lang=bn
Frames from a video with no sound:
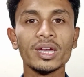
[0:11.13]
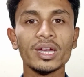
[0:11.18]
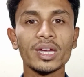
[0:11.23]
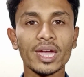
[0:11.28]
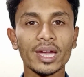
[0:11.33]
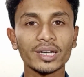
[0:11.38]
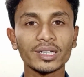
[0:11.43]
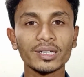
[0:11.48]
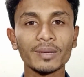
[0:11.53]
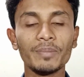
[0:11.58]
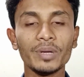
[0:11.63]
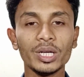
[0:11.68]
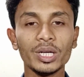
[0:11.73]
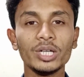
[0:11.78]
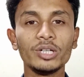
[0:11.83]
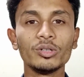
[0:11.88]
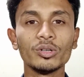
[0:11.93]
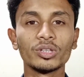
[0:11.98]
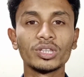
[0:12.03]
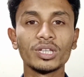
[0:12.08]
একটা
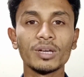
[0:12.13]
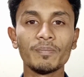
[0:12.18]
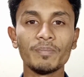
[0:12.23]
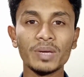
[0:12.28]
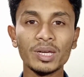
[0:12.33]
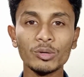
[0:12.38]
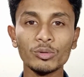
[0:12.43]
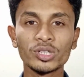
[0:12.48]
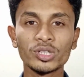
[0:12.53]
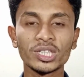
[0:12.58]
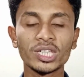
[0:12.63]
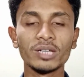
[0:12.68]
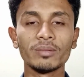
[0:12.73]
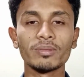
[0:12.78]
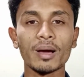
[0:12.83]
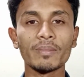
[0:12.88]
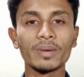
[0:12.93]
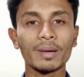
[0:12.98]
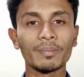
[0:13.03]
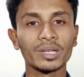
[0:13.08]
ভিডিওতে ভিউজ
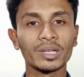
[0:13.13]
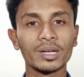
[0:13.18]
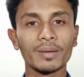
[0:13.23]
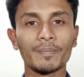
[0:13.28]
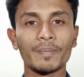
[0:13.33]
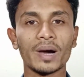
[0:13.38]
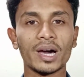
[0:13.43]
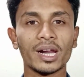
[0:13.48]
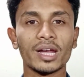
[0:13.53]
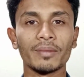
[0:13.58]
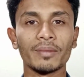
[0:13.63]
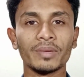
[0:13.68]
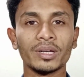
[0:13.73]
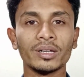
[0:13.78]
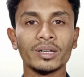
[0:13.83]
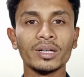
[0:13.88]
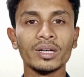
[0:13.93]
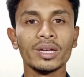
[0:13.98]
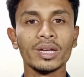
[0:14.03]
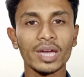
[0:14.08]
কিভাবে আপনারা বাড়াবেন
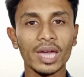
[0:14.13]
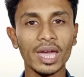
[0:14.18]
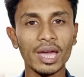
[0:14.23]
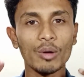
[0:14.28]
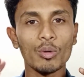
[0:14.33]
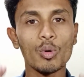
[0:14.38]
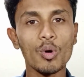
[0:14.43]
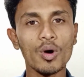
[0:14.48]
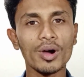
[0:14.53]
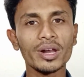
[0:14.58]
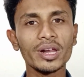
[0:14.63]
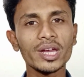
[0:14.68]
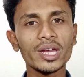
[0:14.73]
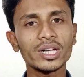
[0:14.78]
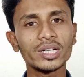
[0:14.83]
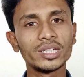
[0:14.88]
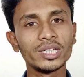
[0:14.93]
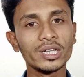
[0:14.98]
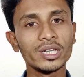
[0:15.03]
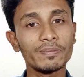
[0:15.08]
হ্যাঁ অনেক
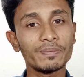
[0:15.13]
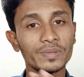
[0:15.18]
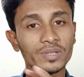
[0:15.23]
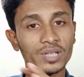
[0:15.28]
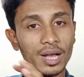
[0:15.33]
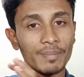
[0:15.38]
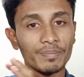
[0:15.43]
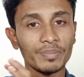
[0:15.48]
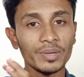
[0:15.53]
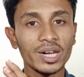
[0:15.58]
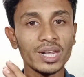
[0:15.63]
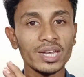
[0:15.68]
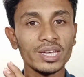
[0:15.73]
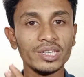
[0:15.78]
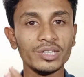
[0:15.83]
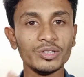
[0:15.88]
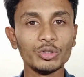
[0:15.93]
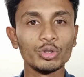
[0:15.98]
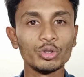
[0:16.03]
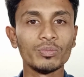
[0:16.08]
টিপস আপনারা
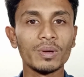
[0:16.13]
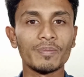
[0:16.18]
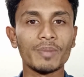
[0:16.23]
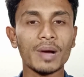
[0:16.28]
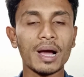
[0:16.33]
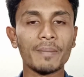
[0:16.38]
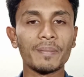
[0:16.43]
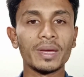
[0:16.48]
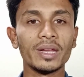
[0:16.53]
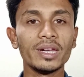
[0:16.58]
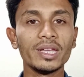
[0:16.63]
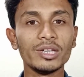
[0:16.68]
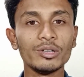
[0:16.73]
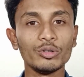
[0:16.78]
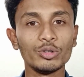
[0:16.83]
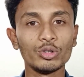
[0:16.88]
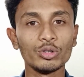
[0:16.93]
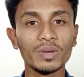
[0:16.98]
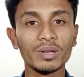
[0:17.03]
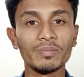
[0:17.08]
ইউটিউবে পাবেন
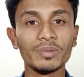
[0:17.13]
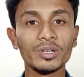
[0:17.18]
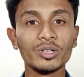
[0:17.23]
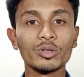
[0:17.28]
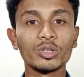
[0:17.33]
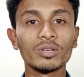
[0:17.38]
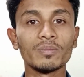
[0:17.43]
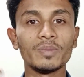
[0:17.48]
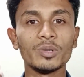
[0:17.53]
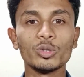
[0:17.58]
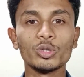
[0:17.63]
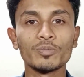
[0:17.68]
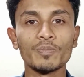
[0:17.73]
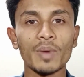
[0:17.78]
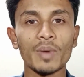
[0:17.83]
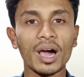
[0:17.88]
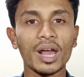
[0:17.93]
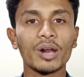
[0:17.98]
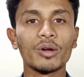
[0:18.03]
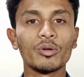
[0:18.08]
ইউটিউবের ভিডিওতে ভিউজ
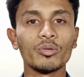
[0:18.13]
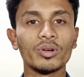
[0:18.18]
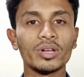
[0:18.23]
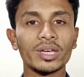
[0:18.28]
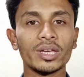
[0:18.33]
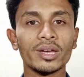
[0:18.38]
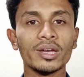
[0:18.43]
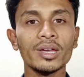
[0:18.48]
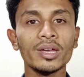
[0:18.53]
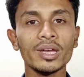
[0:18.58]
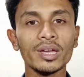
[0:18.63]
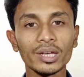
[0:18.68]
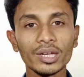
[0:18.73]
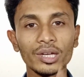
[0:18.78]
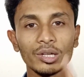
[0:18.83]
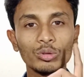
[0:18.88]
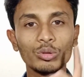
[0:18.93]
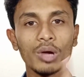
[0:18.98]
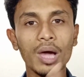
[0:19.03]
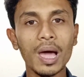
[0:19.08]
বাড়ানো নিয়ে
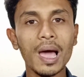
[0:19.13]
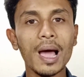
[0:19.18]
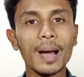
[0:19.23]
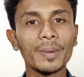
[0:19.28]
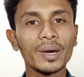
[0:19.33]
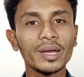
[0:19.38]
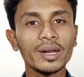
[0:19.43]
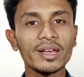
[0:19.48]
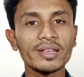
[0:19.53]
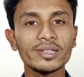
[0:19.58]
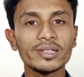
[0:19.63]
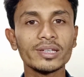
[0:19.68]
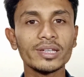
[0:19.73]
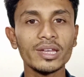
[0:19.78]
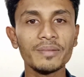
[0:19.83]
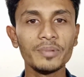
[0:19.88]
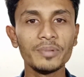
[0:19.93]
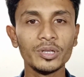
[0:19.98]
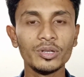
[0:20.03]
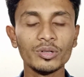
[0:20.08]
কিন্তু আমার আজকের এই
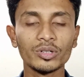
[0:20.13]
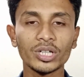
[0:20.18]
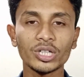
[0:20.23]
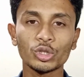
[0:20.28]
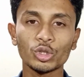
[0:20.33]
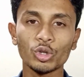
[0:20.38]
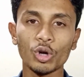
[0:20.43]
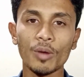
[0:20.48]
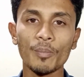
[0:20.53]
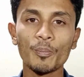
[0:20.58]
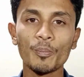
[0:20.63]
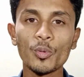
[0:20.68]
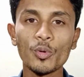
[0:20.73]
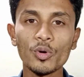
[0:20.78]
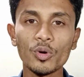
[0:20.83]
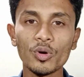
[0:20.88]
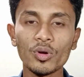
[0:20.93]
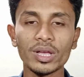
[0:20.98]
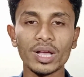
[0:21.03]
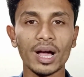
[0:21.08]
ভিডিওটা
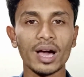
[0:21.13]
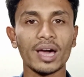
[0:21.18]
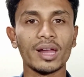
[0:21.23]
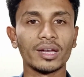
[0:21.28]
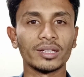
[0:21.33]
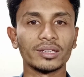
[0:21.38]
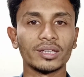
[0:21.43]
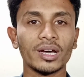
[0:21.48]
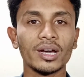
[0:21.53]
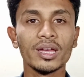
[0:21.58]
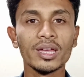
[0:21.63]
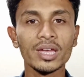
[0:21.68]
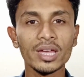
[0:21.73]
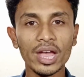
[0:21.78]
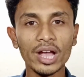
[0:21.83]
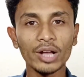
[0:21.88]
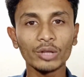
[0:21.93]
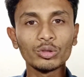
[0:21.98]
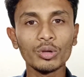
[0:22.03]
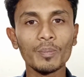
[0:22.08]
সম্পূর্ণই আলাদা
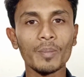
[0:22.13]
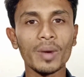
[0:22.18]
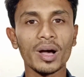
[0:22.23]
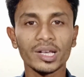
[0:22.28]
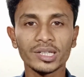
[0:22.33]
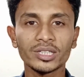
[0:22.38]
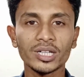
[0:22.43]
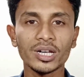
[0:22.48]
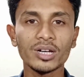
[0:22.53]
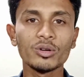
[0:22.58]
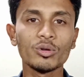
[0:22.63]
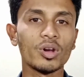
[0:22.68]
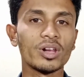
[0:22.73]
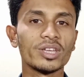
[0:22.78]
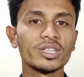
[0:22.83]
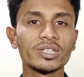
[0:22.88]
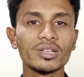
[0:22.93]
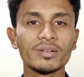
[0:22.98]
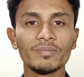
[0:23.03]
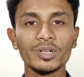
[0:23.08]
একদম মাস্টার
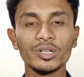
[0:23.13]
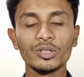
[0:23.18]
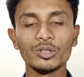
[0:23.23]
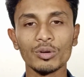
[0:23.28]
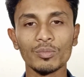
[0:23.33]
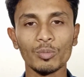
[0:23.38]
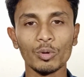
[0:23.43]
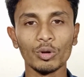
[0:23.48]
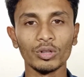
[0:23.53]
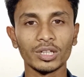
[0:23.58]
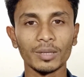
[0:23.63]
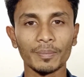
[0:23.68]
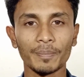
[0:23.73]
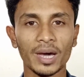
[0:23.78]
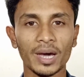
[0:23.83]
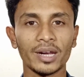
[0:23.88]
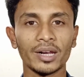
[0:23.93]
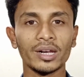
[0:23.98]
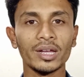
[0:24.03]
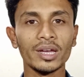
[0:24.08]
নলেজের ভিডিও বলতে
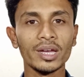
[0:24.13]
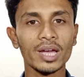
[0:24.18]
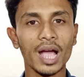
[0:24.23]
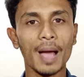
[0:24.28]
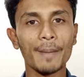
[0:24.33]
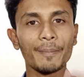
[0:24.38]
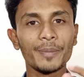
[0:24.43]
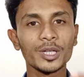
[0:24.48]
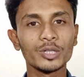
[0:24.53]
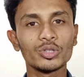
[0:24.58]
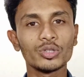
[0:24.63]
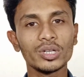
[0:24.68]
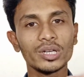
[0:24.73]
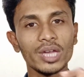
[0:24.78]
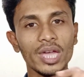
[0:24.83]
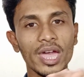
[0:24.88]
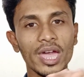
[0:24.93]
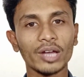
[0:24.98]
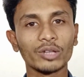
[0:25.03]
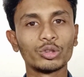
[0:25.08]
পারেন আপনি যদি
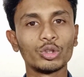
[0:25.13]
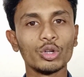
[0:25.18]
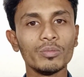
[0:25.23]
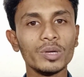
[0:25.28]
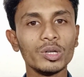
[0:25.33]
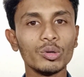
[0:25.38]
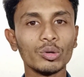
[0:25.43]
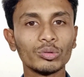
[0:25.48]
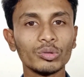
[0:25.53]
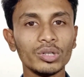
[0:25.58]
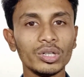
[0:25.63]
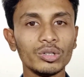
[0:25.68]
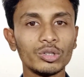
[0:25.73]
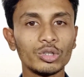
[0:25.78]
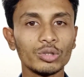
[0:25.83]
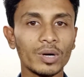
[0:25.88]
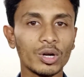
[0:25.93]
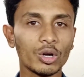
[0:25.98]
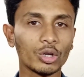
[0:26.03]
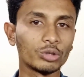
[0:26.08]
একদমই নতুন
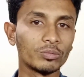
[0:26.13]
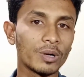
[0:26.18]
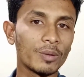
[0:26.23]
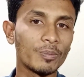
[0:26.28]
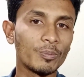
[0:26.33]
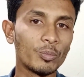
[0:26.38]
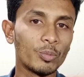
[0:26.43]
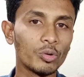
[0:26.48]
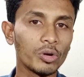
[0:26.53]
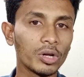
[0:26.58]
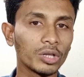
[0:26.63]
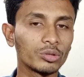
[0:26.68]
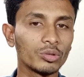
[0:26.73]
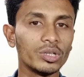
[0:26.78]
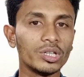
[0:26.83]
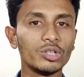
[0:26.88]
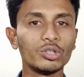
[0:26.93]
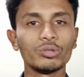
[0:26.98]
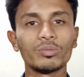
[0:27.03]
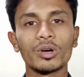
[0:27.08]
ইউটিউবার অথবা পুরাতন
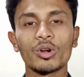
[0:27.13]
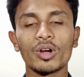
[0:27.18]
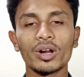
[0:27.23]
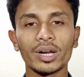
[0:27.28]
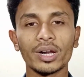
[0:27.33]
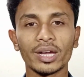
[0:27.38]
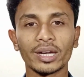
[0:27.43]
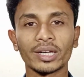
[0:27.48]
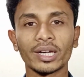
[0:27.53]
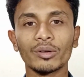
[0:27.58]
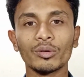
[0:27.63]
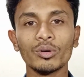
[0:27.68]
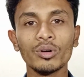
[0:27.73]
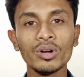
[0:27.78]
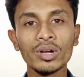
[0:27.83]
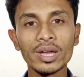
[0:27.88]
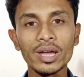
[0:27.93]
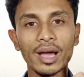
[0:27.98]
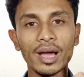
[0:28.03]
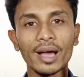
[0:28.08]
ইউটিউবার হন না কেন
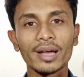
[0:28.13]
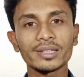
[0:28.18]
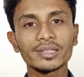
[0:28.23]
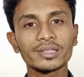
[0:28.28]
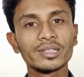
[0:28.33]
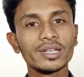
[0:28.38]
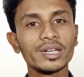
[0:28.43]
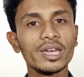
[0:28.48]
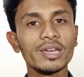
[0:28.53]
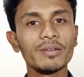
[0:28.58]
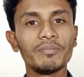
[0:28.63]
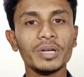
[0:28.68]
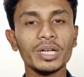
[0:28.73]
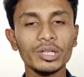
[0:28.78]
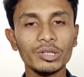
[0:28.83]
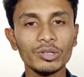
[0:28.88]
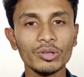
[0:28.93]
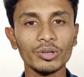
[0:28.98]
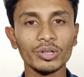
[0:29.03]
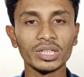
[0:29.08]
আজকের এই
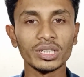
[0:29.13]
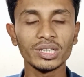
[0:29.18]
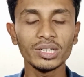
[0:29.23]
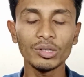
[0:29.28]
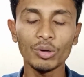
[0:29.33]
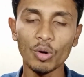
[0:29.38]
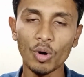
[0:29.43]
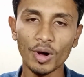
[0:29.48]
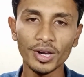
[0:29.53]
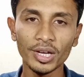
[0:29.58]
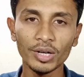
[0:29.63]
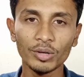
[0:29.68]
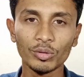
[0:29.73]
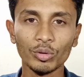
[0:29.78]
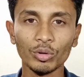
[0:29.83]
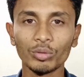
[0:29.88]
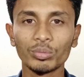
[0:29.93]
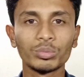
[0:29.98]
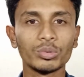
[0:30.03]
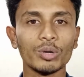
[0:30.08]
ভিডিওটি অনেক
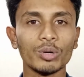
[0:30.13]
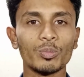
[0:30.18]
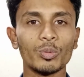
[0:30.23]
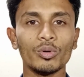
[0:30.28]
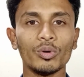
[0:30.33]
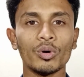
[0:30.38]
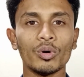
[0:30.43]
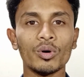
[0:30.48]
গুরুত্বপূর্ণ